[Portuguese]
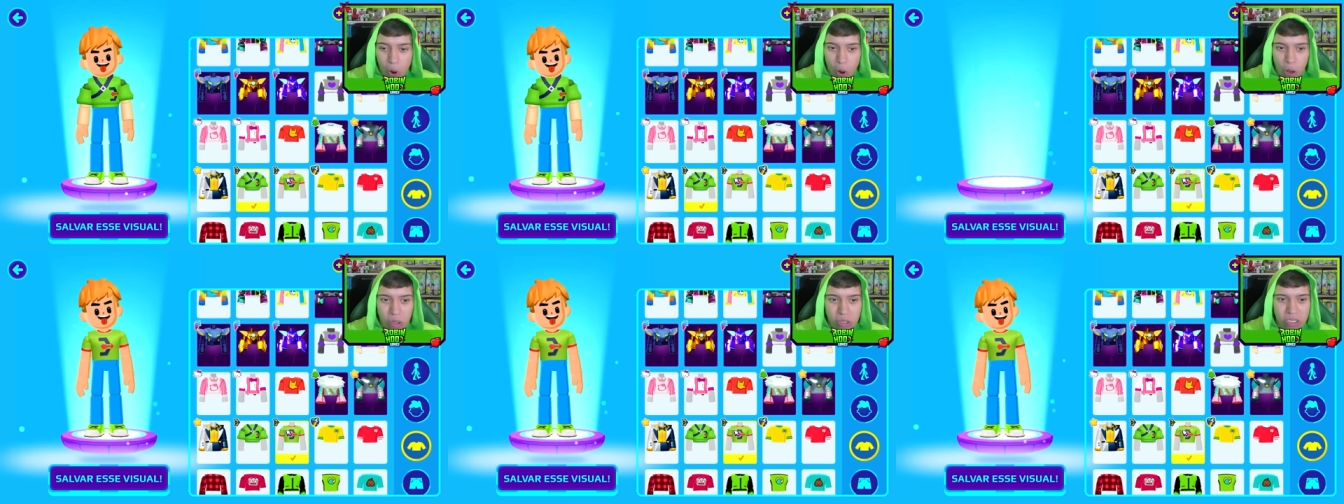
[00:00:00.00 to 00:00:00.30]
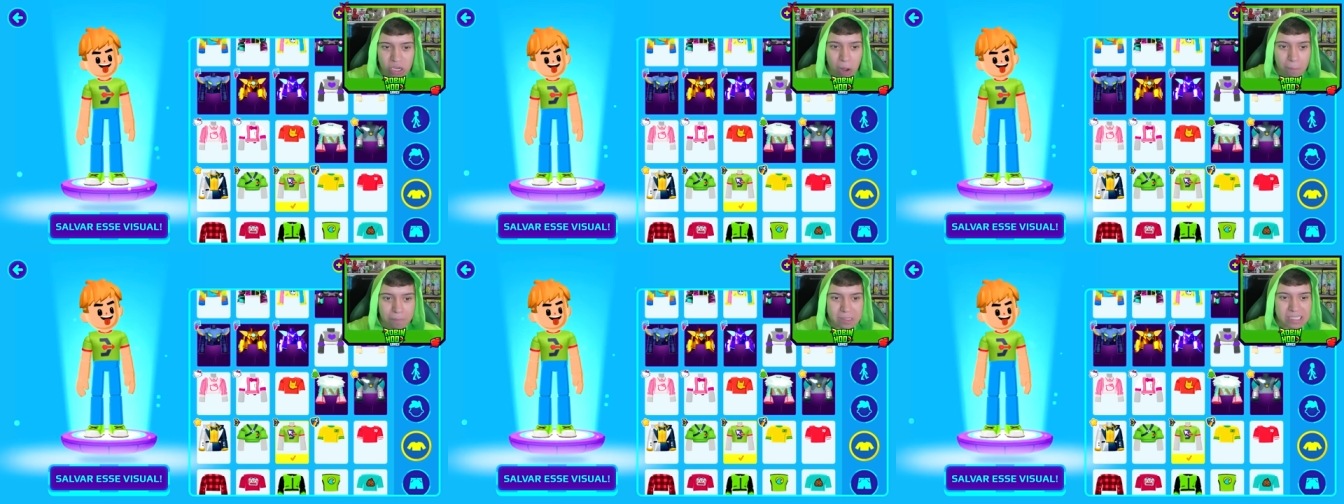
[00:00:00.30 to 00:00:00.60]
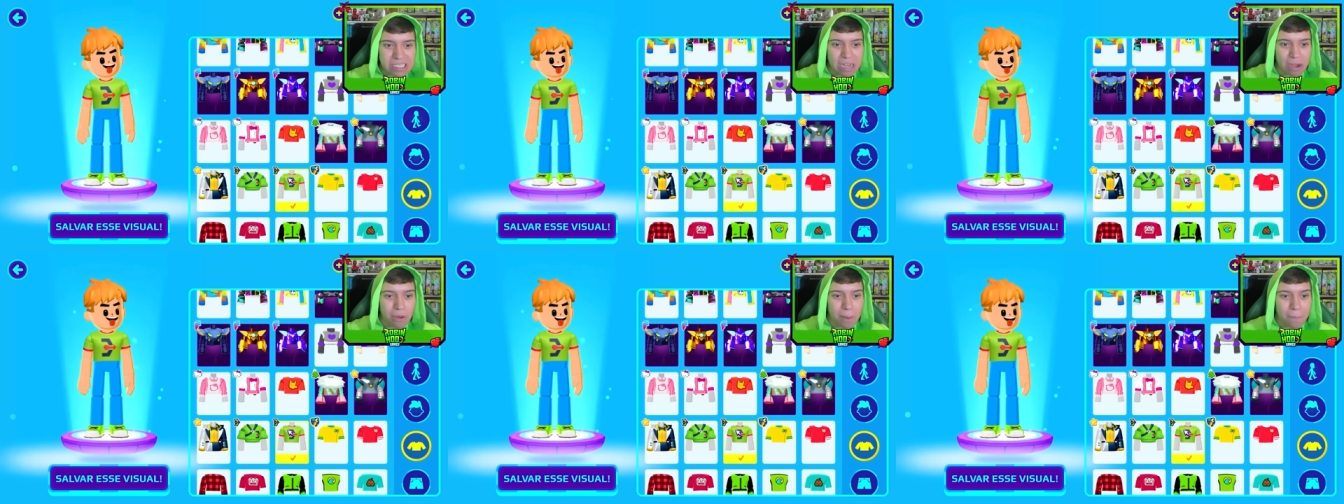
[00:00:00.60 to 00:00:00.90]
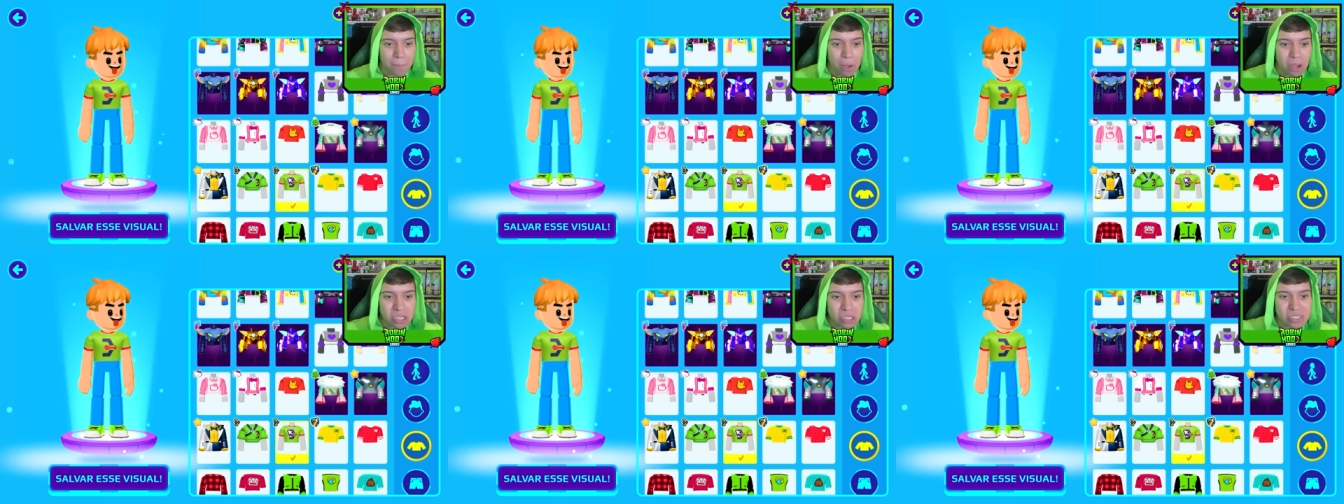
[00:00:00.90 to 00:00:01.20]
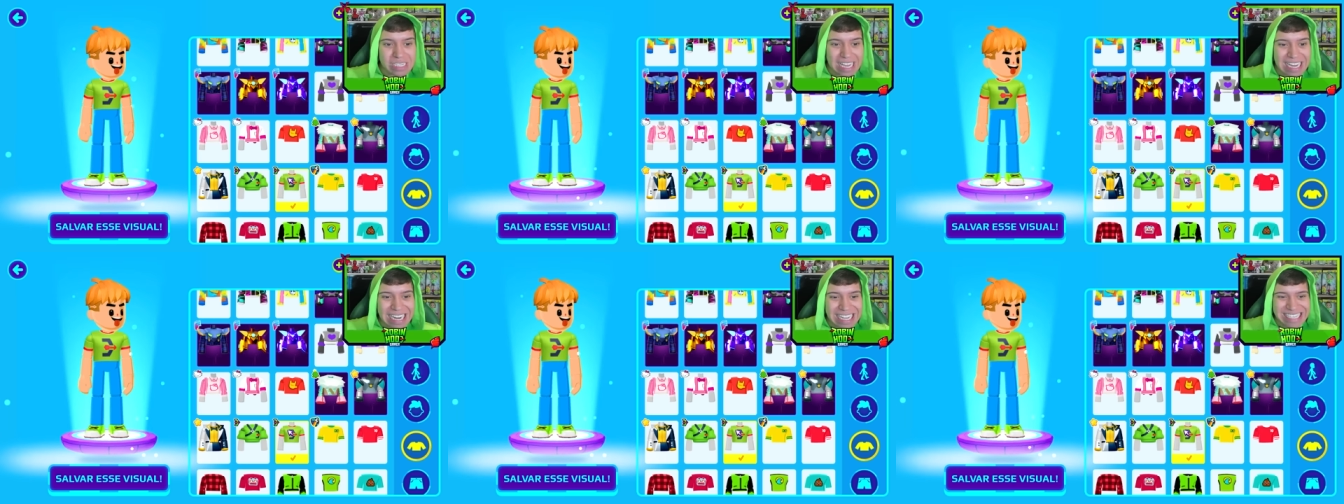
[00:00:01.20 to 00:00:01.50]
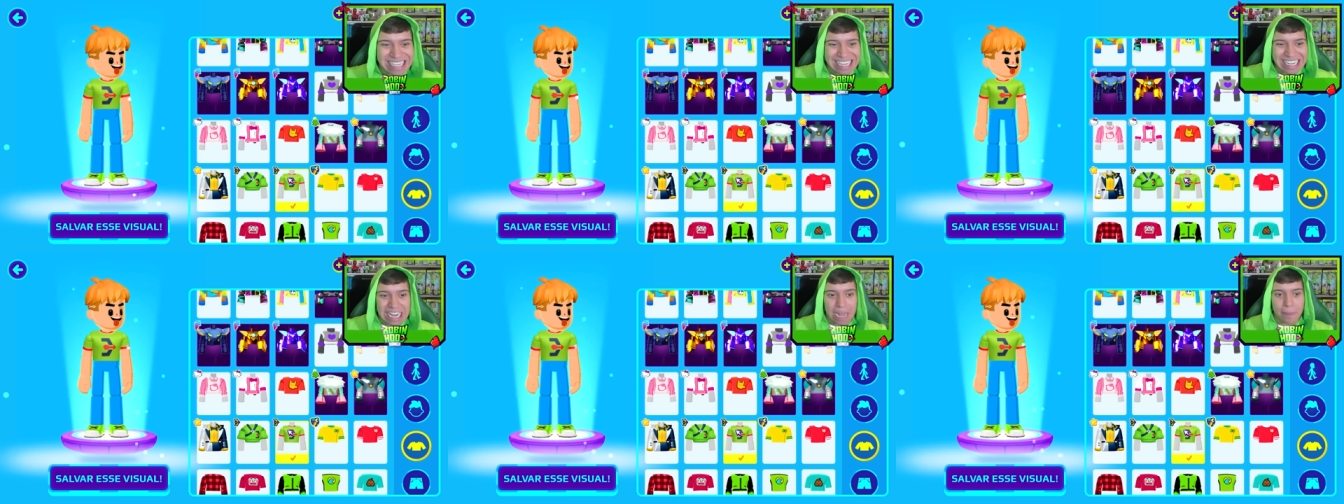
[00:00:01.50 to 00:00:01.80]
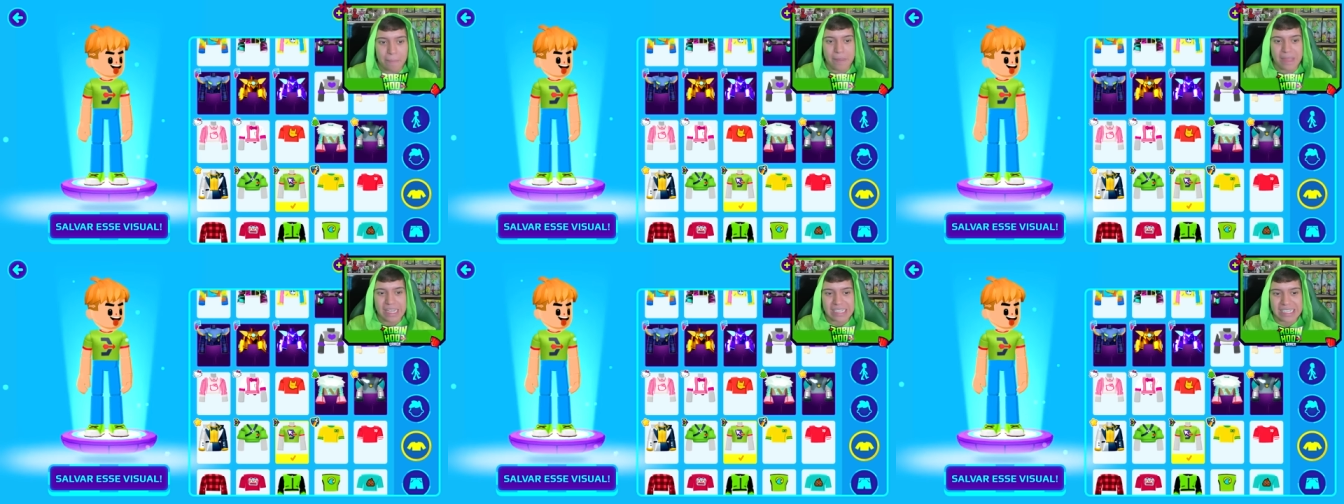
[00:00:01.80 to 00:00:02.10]
outra opção. Eu posso usar essa
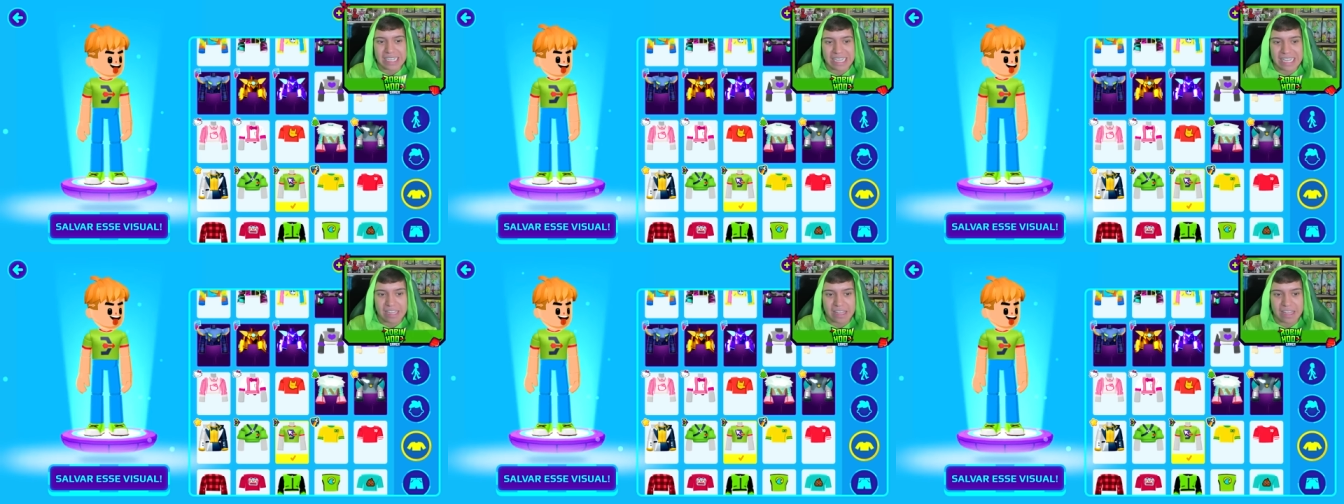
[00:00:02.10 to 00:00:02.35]
camisa